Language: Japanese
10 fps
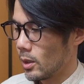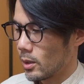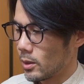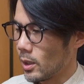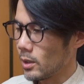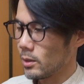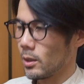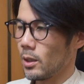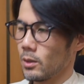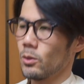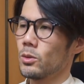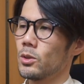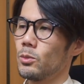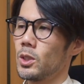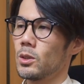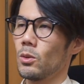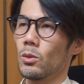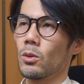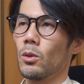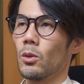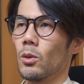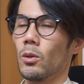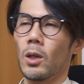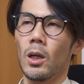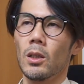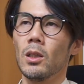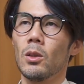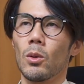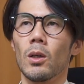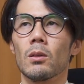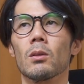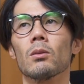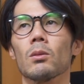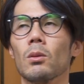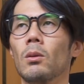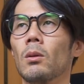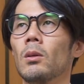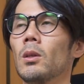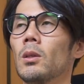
なんで 40mm 相当がいいのかっていうと、